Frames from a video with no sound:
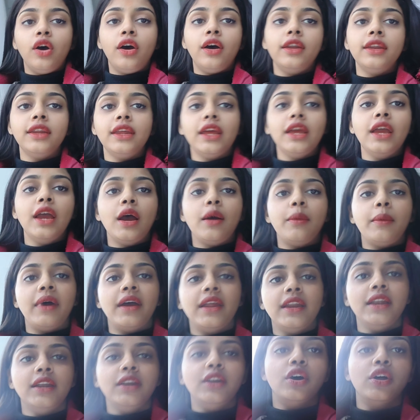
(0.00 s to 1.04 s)
और ये
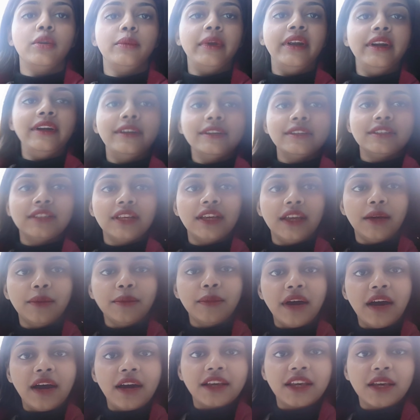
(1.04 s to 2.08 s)
हमारे डॉर्मेट्री से
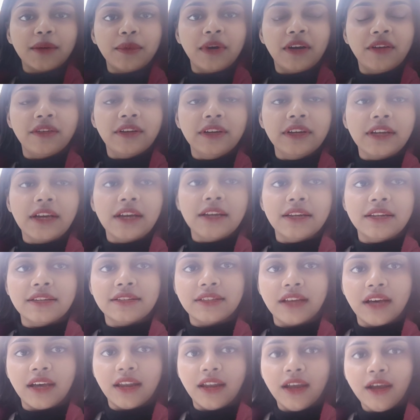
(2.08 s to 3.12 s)
माँ के भवन का
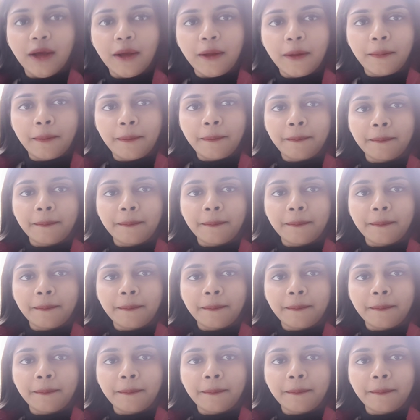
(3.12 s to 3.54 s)
नज़ारा